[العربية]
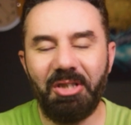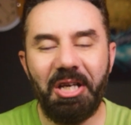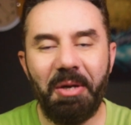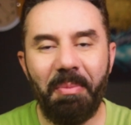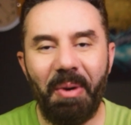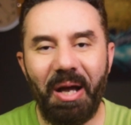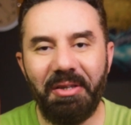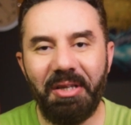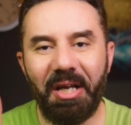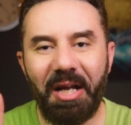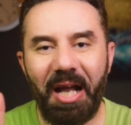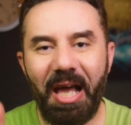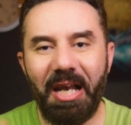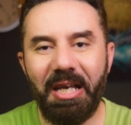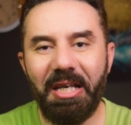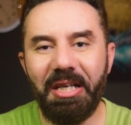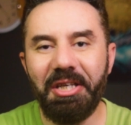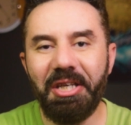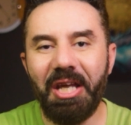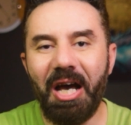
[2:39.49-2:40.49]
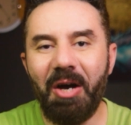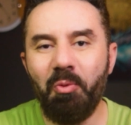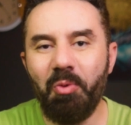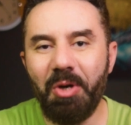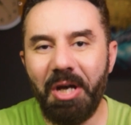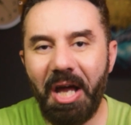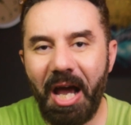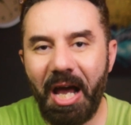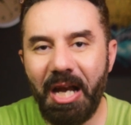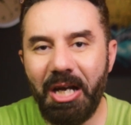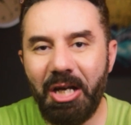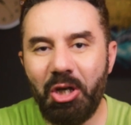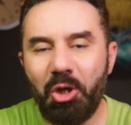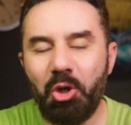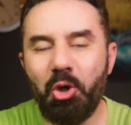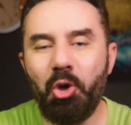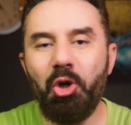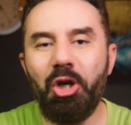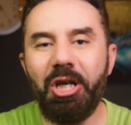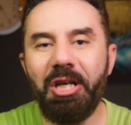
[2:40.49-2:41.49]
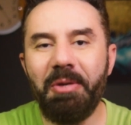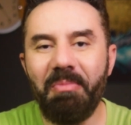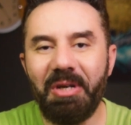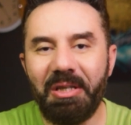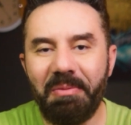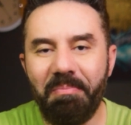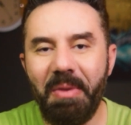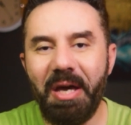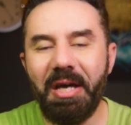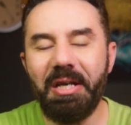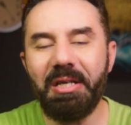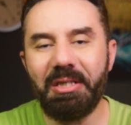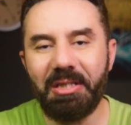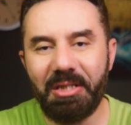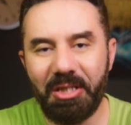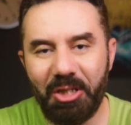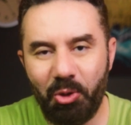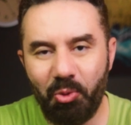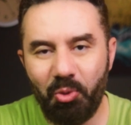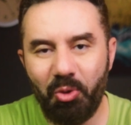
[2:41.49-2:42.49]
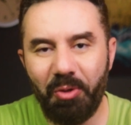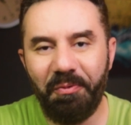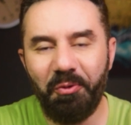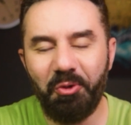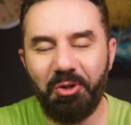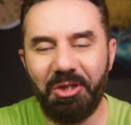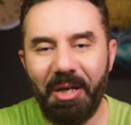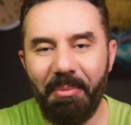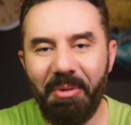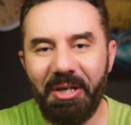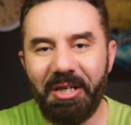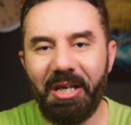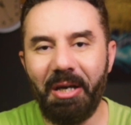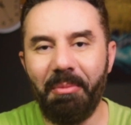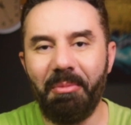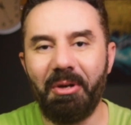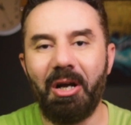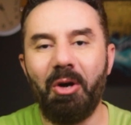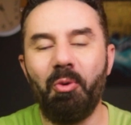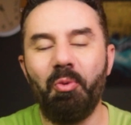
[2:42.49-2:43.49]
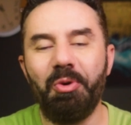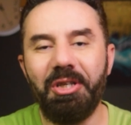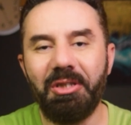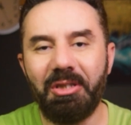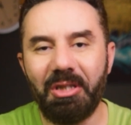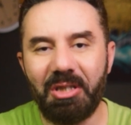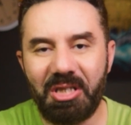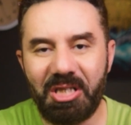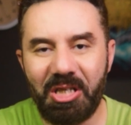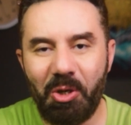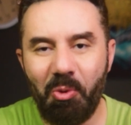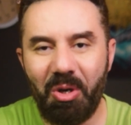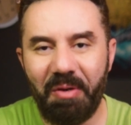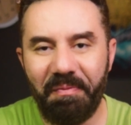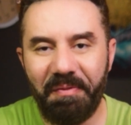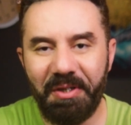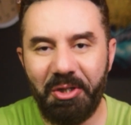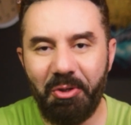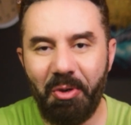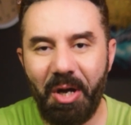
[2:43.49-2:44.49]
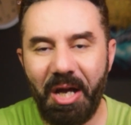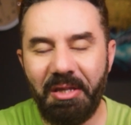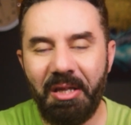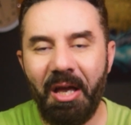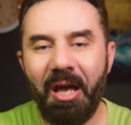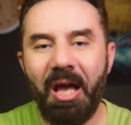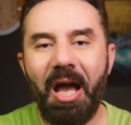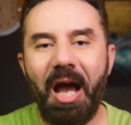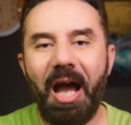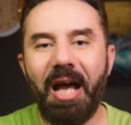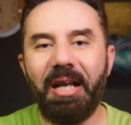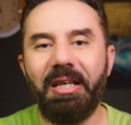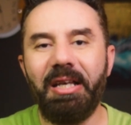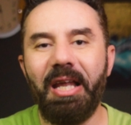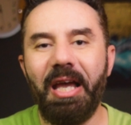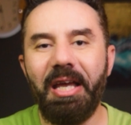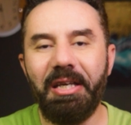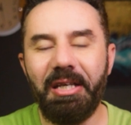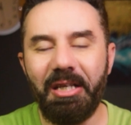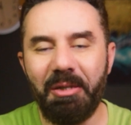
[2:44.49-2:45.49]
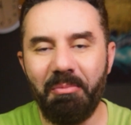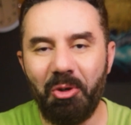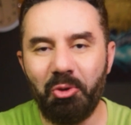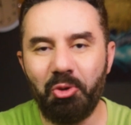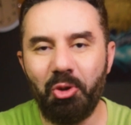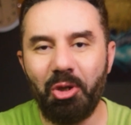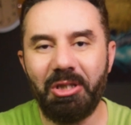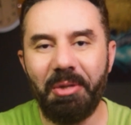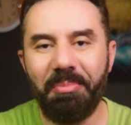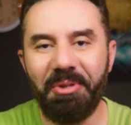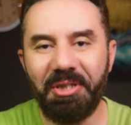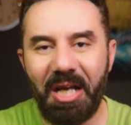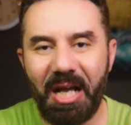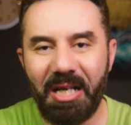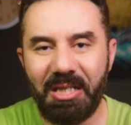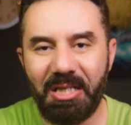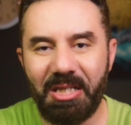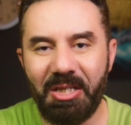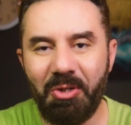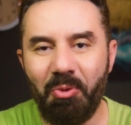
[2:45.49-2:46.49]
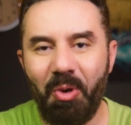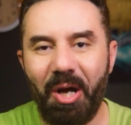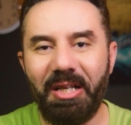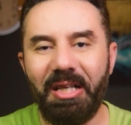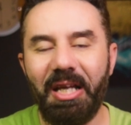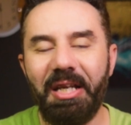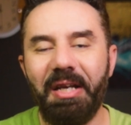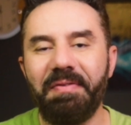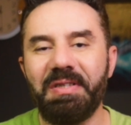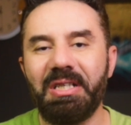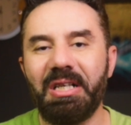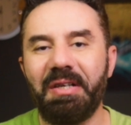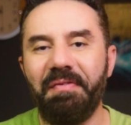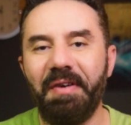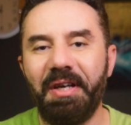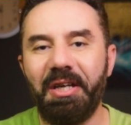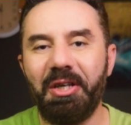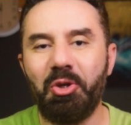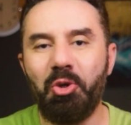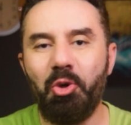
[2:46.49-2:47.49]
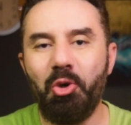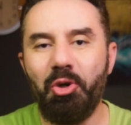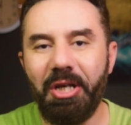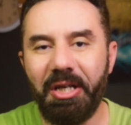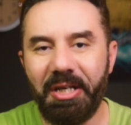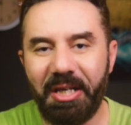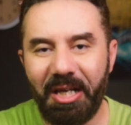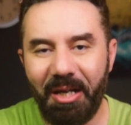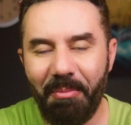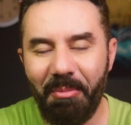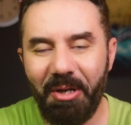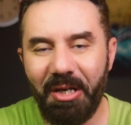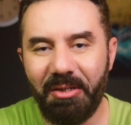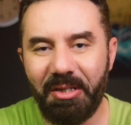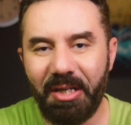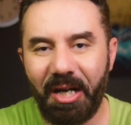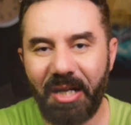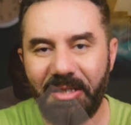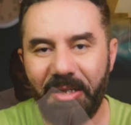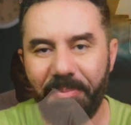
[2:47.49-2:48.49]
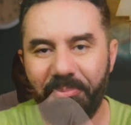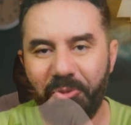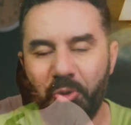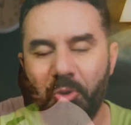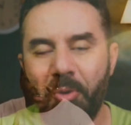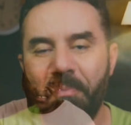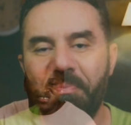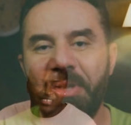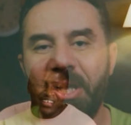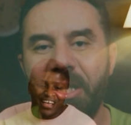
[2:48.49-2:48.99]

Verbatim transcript: طيب عندك حلين اول حل كل ما تمارس الوقوف قدام الكاميرا وان انت تصور فيديوهات هتلاقي الموضوع ده بيتحسن وهتلاقي نفسك فاكر كل الكلام اللي انت كتبته